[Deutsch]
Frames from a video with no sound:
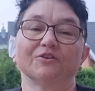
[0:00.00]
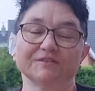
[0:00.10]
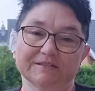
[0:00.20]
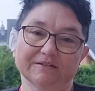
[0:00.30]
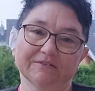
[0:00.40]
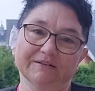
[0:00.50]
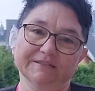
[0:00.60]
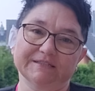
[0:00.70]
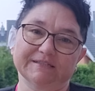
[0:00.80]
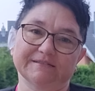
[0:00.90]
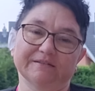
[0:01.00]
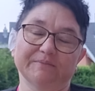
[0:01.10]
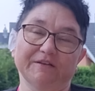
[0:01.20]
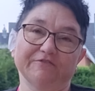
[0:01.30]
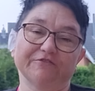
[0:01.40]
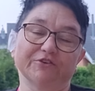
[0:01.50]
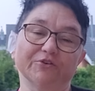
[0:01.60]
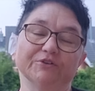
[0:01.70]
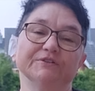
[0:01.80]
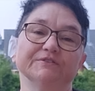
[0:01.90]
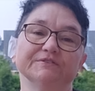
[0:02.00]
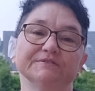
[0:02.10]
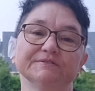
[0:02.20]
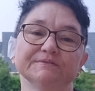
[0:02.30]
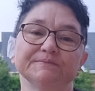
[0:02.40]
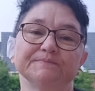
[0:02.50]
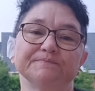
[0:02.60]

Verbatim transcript: Gott sei Dank war ich gestern bei Freunden,